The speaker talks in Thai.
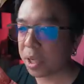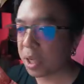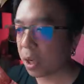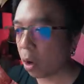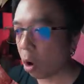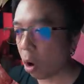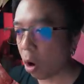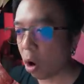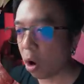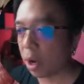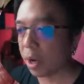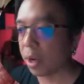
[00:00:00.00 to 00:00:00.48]
รติ
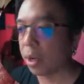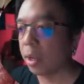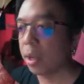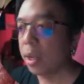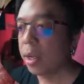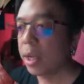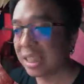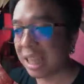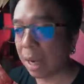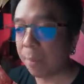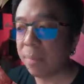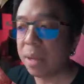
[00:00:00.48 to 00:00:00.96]
คอน
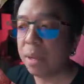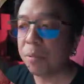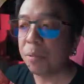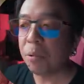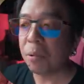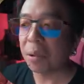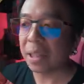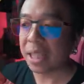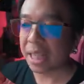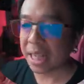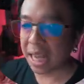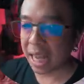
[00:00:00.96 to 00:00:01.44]
จะมี
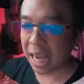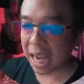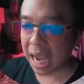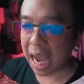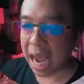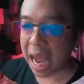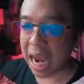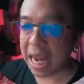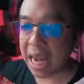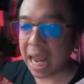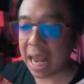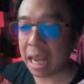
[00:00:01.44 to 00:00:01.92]
วิวัฒนา
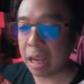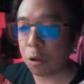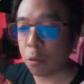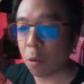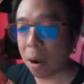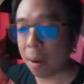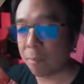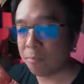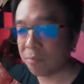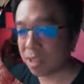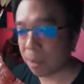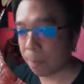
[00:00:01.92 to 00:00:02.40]
การและ
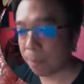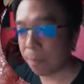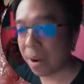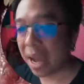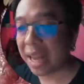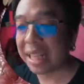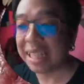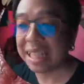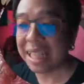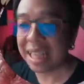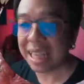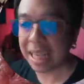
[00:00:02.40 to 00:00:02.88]
ความสัม
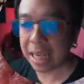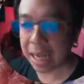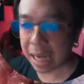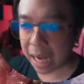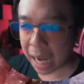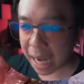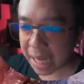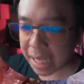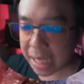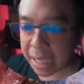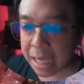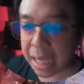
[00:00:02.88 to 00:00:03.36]
พันธ์ที่
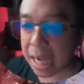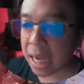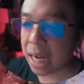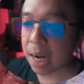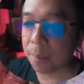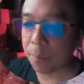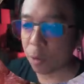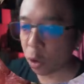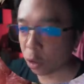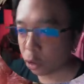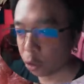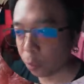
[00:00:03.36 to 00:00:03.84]
ใกล้เคียง
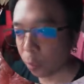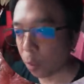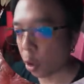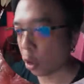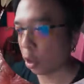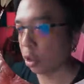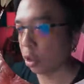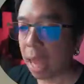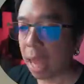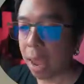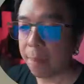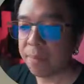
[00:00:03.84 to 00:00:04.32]
กับออโตบอ
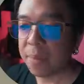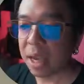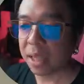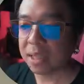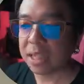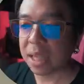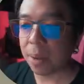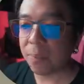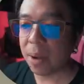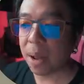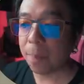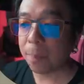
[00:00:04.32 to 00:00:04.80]
แถมยั
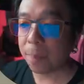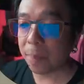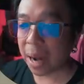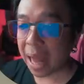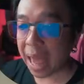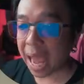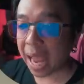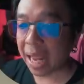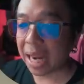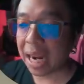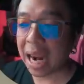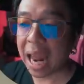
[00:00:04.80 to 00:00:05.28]
งสามารถแป
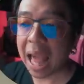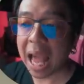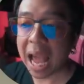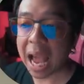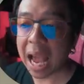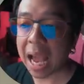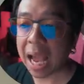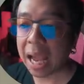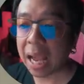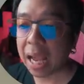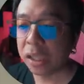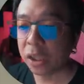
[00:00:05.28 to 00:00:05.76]
ลง
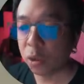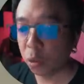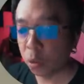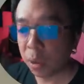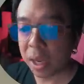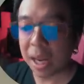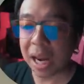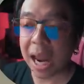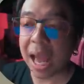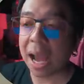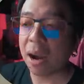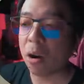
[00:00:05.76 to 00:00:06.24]
ร่างอยู่
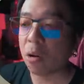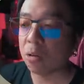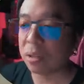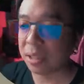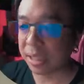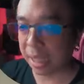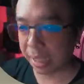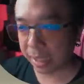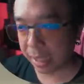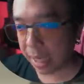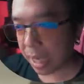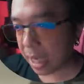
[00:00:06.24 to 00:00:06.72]
ในร่างของ
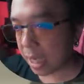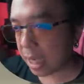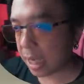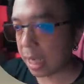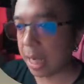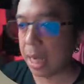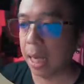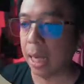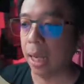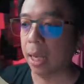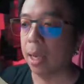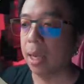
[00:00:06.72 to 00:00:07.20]
สัตว์ได้
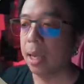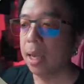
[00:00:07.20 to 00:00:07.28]
อีก